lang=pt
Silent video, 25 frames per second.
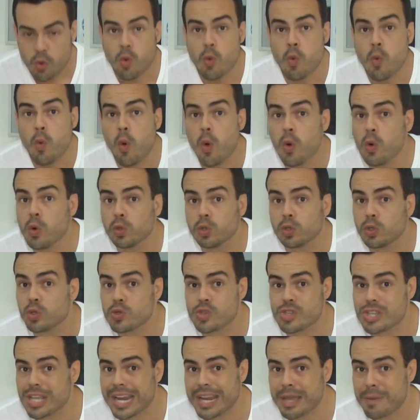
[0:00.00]
com
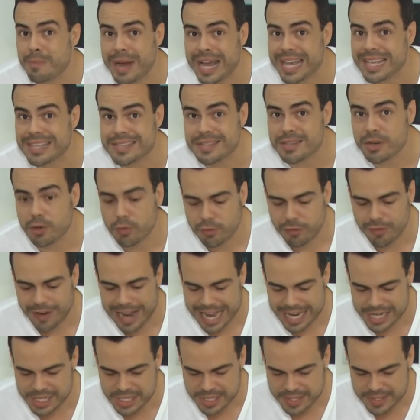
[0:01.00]
outros animais
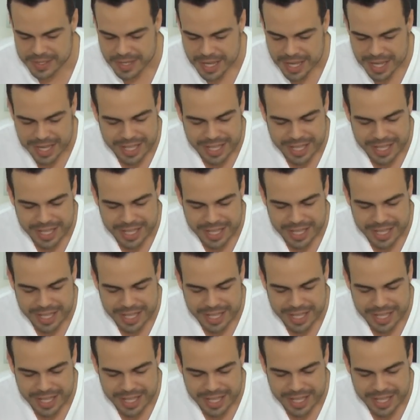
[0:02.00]
selvagens.